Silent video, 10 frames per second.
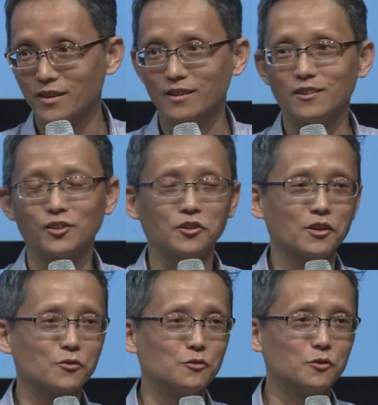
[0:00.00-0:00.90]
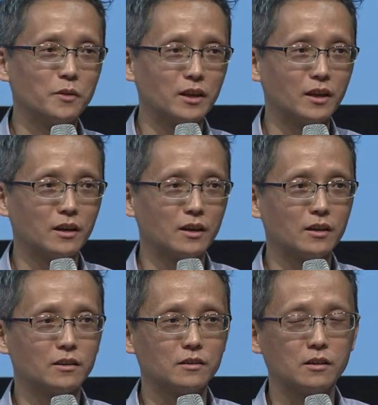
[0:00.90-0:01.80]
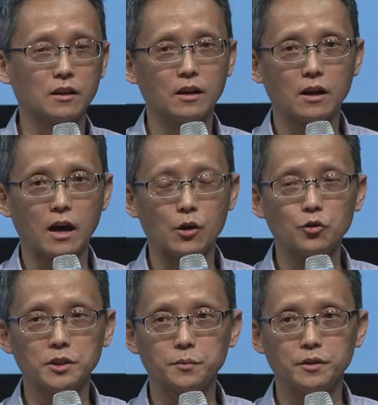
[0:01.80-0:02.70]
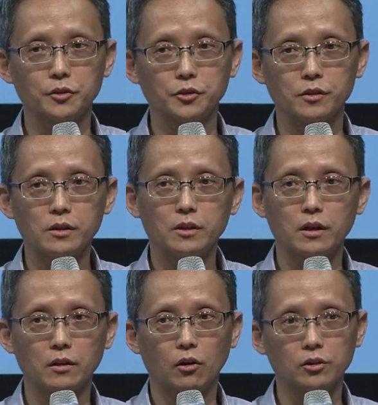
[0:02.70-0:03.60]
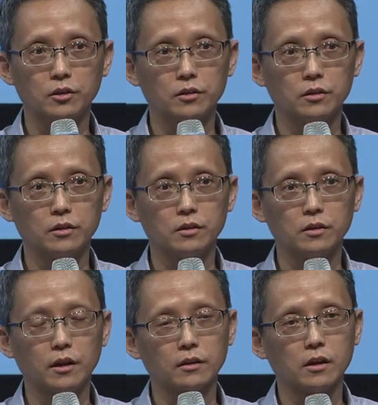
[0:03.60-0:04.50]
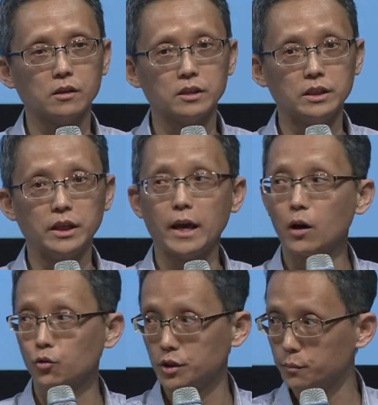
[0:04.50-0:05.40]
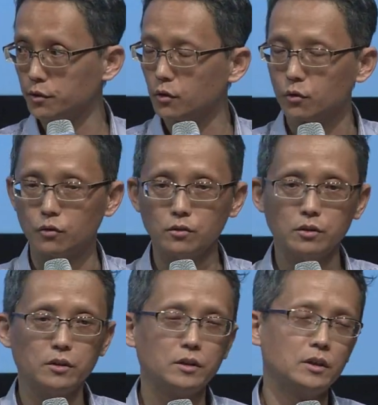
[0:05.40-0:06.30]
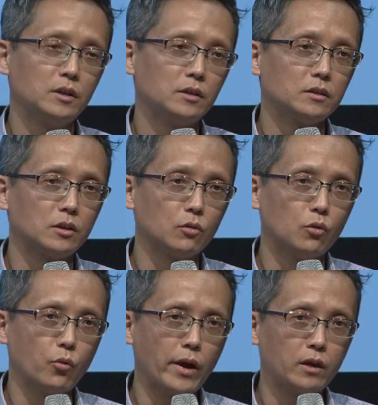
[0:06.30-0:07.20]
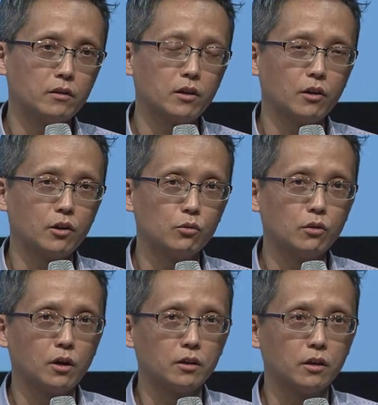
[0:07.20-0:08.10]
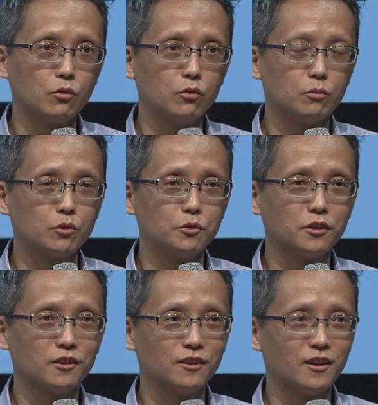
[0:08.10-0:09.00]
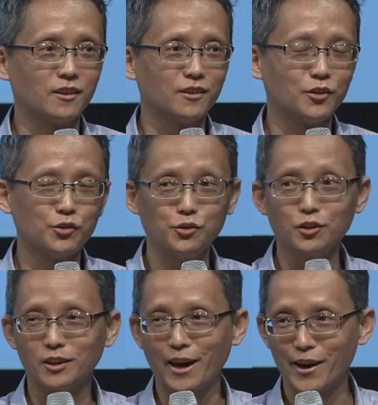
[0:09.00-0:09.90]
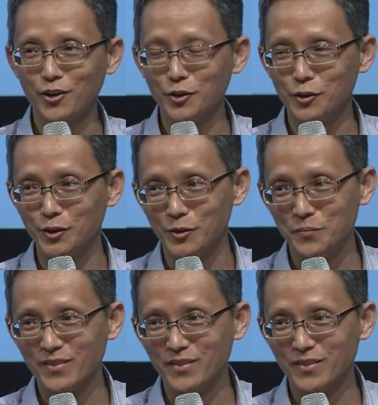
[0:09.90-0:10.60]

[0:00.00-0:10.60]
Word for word: 예, 어떤 게 궁금하니까 그걸 알고 싶은 거죠. 예, 어떤 대상을 이해하고 싶은 거고 그리고 왜 이렇게 어려운 걸 하냐고 물어보셨는데 쉬운 건 다 했거든요.